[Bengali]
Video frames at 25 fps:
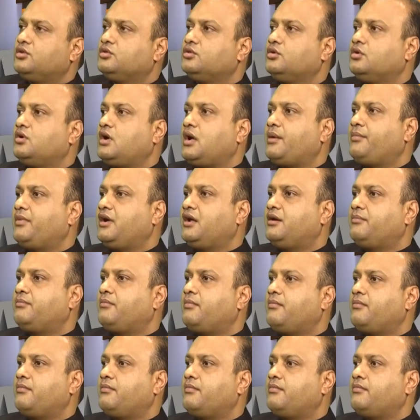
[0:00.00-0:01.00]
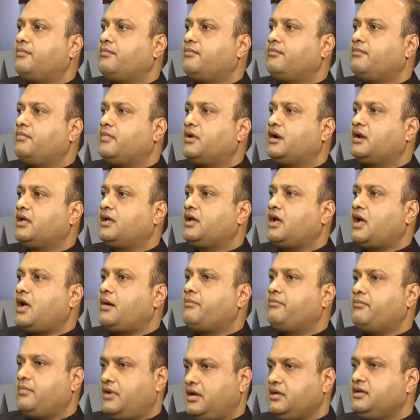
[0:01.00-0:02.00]
তো আমার মানে
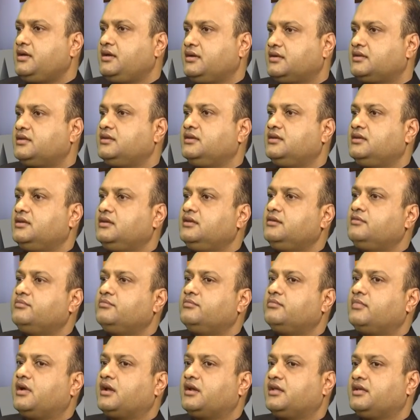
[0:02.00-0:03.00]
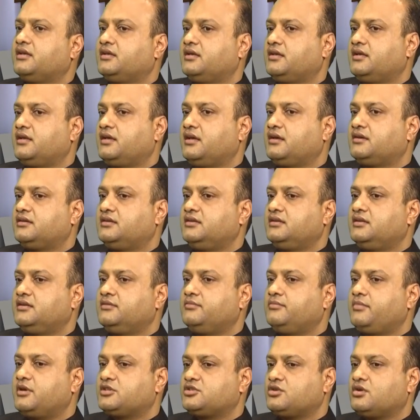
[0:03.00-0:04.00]
আম্মাই আর কি মানে একটি
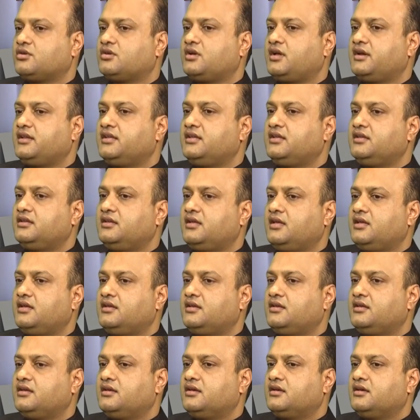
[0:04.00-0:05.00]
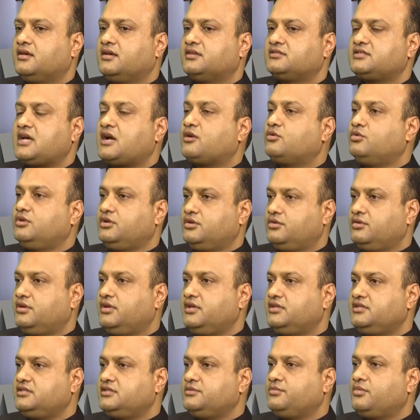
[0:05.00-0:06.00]
বেসরকারি চাকুরি
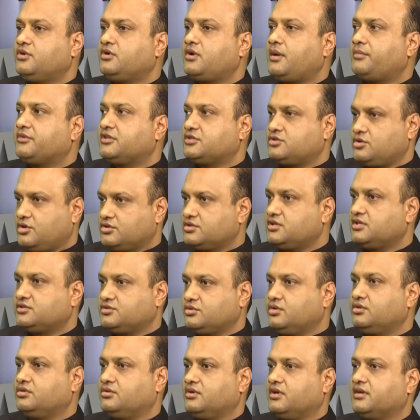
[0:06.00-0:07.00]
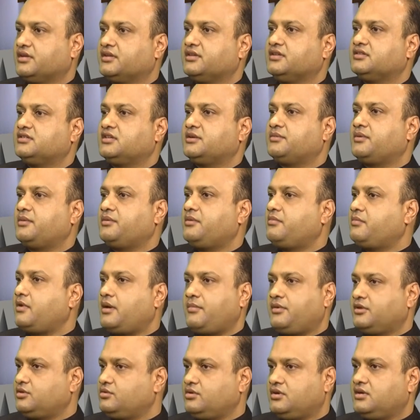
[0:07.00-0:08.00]
করে জীবন আমাদের সংসার চলতো আর কি সেভাবে আমরা
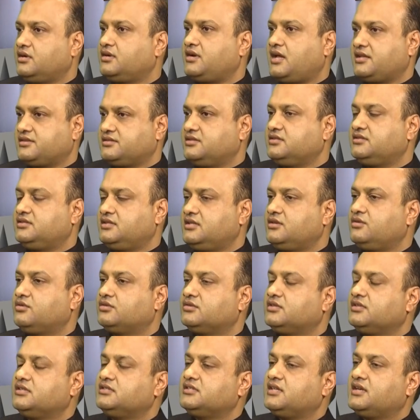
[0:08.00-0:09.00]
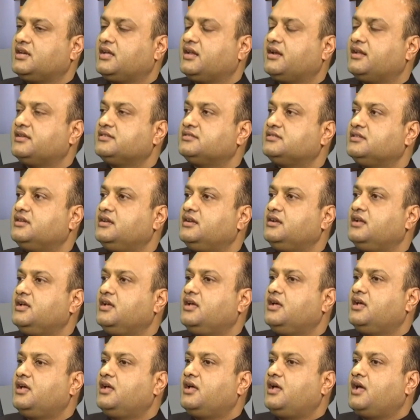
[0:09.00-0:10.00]
আবার তো আর রাজনীতি করতেন জেলখানায় ছিলেন
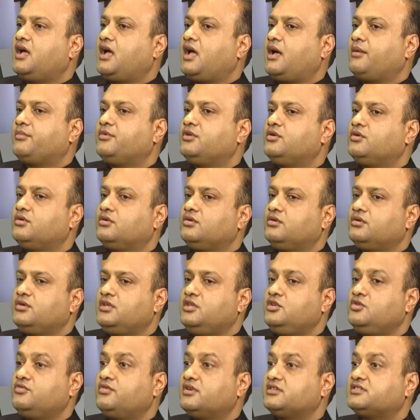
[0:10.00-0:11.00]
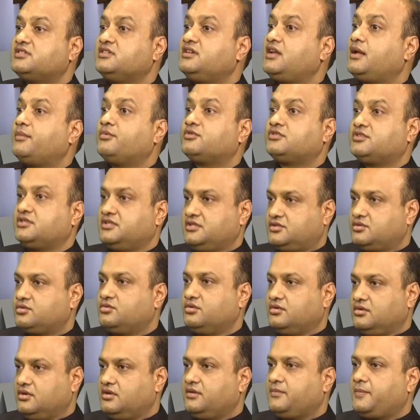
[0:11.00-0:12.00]
আমি হলো ইউনিভার্সিটি ল্যাবরেটরি
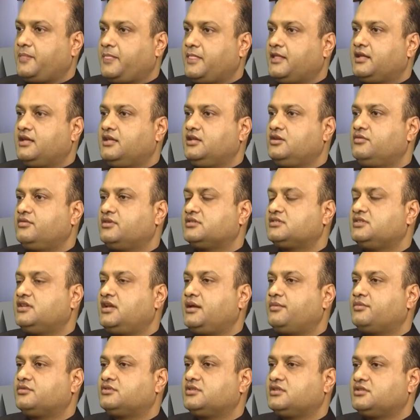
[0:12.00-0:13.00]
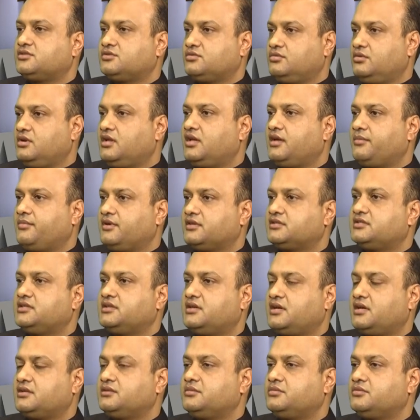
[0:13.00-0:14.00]
স্কুল ইউনিভার্সিটি ল্যাবরেটরি স্কুলে আমার
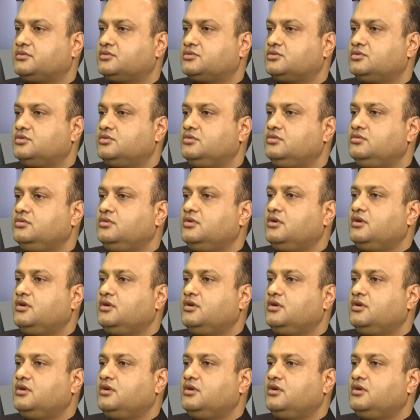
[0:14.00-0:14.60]
শিক্ষা জীবন শুরু